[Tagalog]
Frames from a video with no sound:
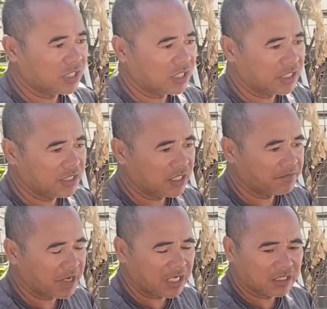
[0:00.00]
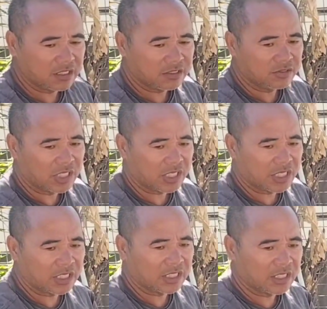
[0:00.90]
uh, kanyang plug, no?
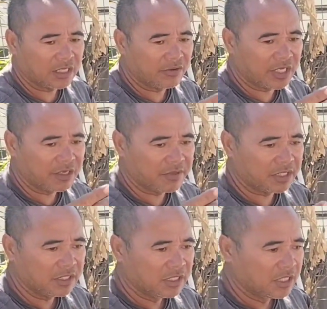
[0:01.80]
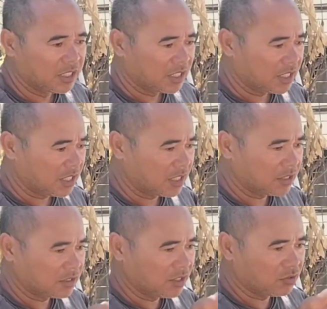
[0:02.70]
Kaya ang ginagawa namin,
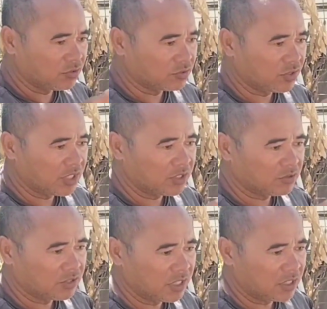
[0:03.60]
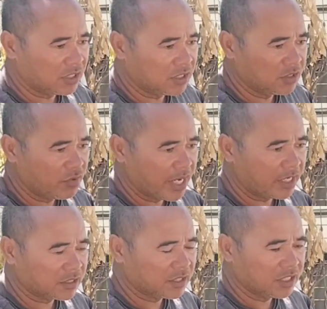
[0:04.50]
uh, dinudugtungan ito ng
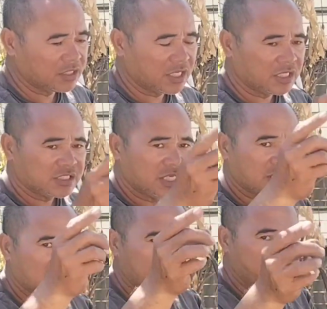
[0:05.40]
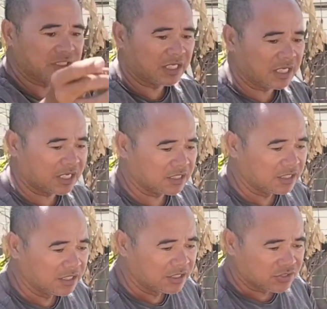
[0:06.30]
wire din na uh, sinasabit na lang.
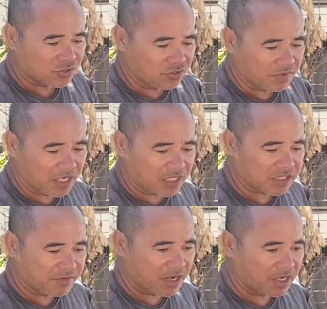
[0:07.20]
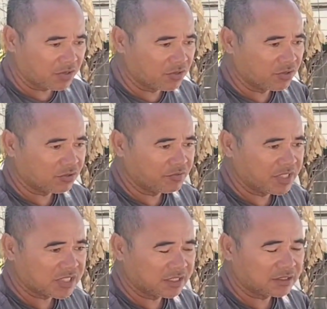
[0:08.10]
So yung mga kasamahan ko, kung
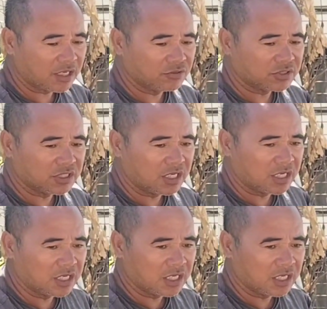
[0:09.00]
minsan takot na